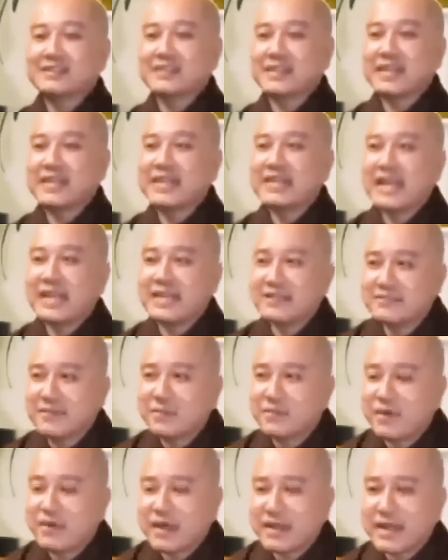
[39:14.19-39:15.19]
Cái này Pháp
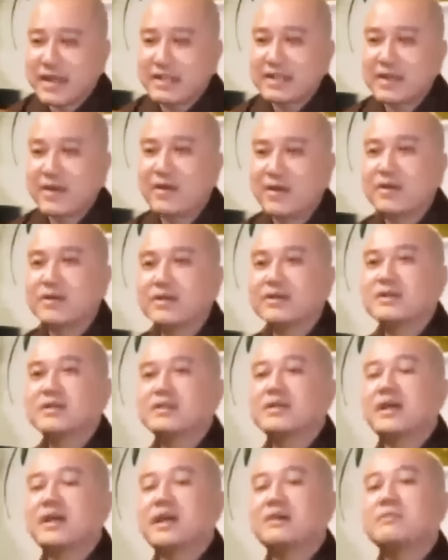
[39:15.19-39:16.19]
Hòa đã
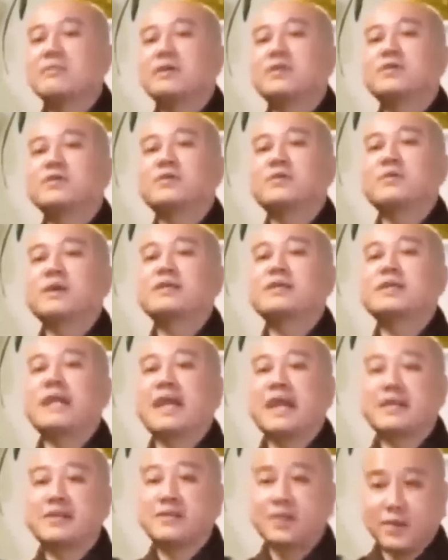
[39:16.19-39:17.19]
nói ở bên chùa Bát
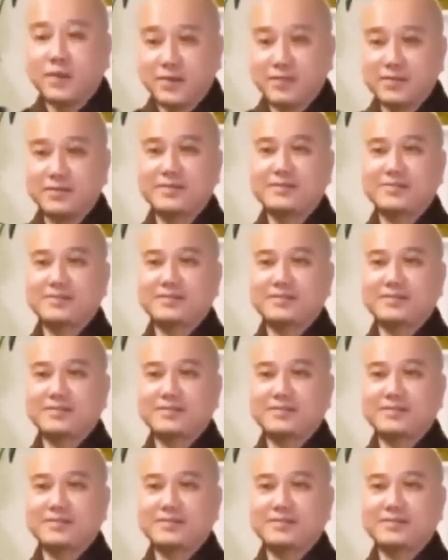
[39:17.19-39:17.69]
Nhã rồi.